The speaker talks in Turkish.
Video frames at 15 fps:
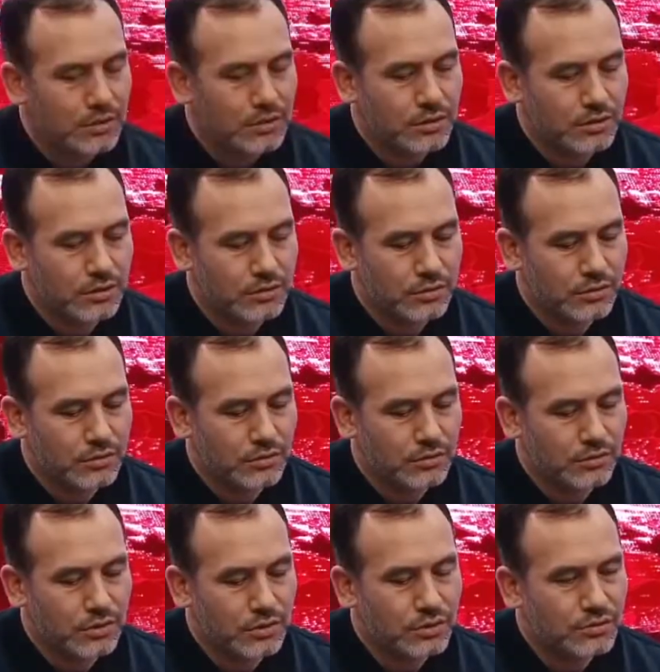Yani
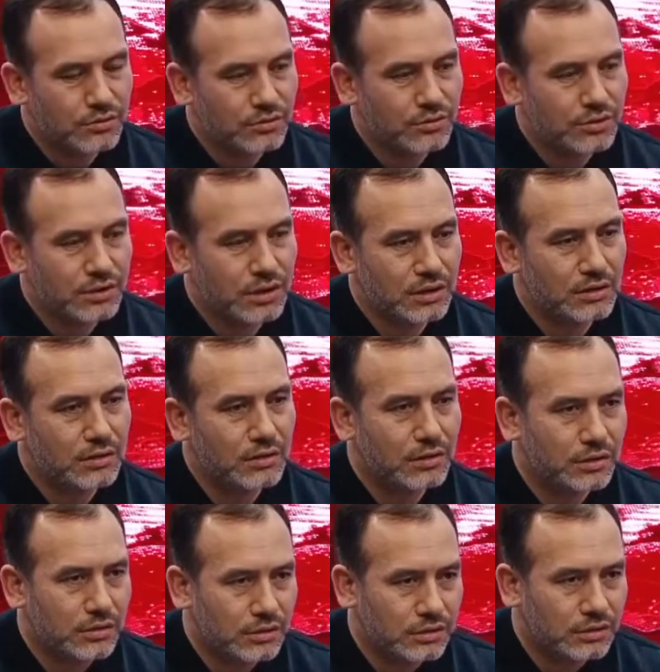Doğu Türkistan
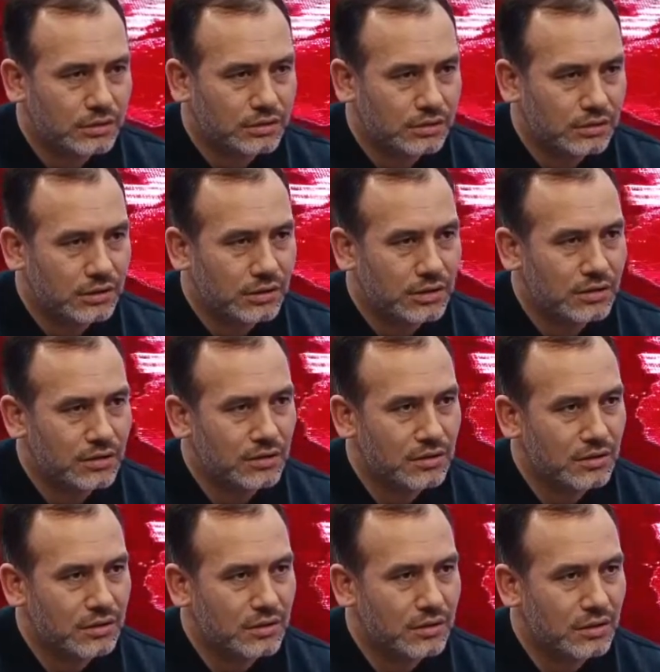e,
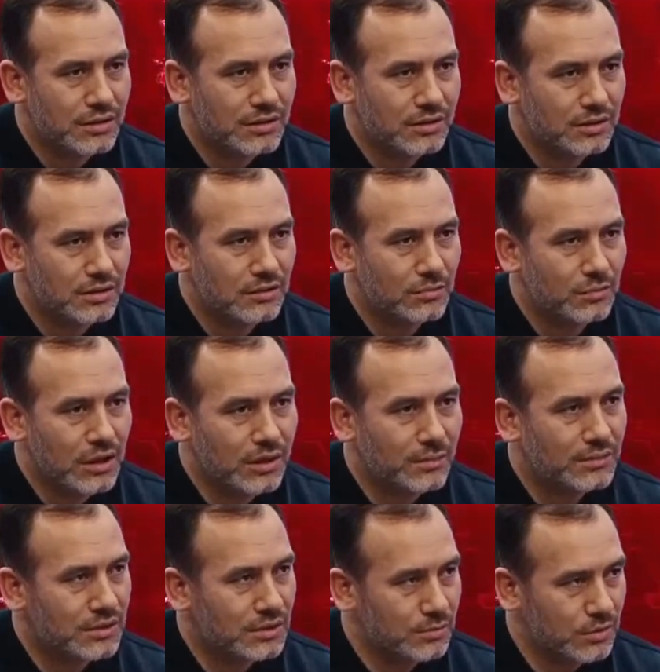aslında eskiden
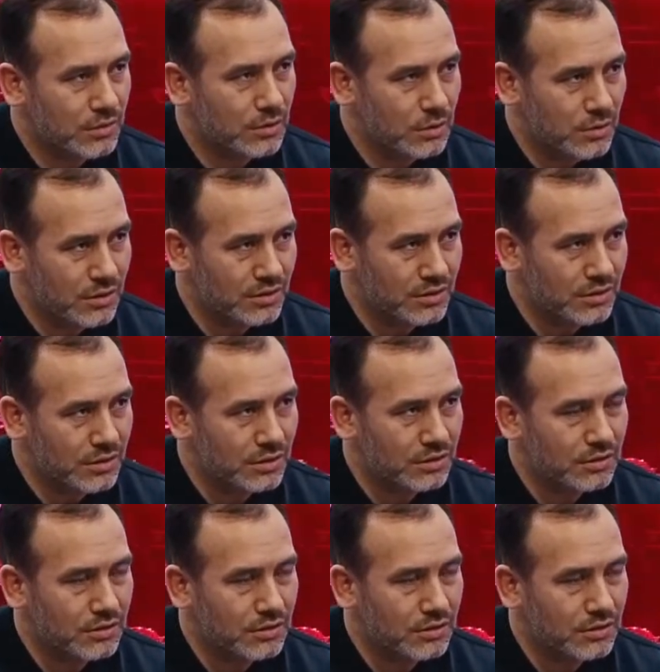bağımsız bir devlet idi.